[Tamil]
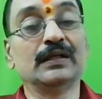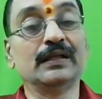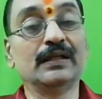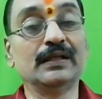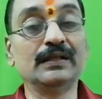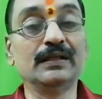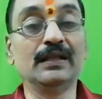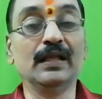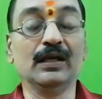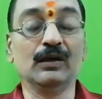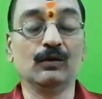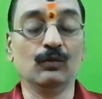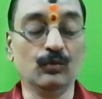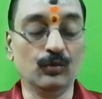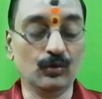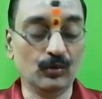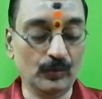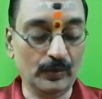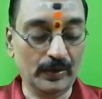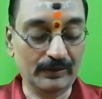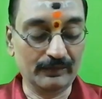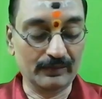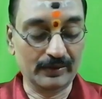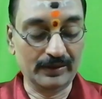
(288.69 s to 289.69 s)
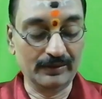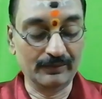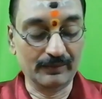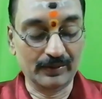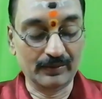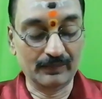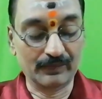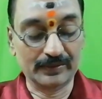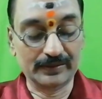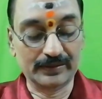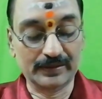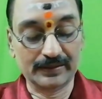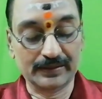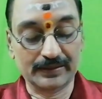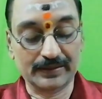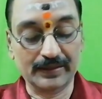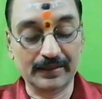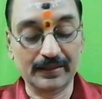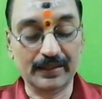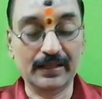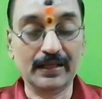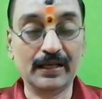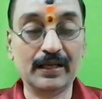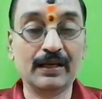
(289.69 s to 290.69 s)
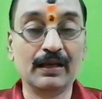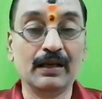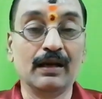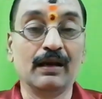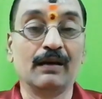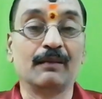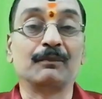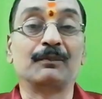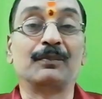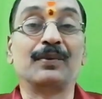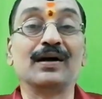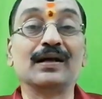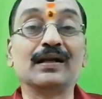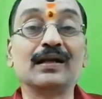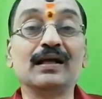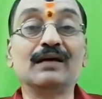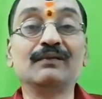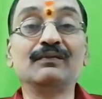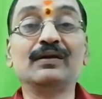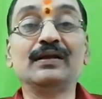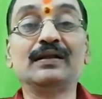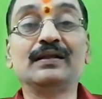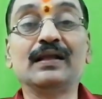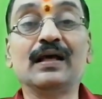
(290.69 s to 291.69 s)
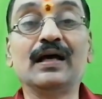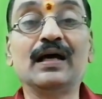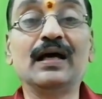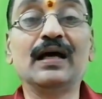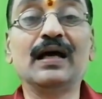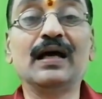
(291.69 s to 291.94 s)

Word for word: இந்த குருவை வழிபடுவதற்கு பலவித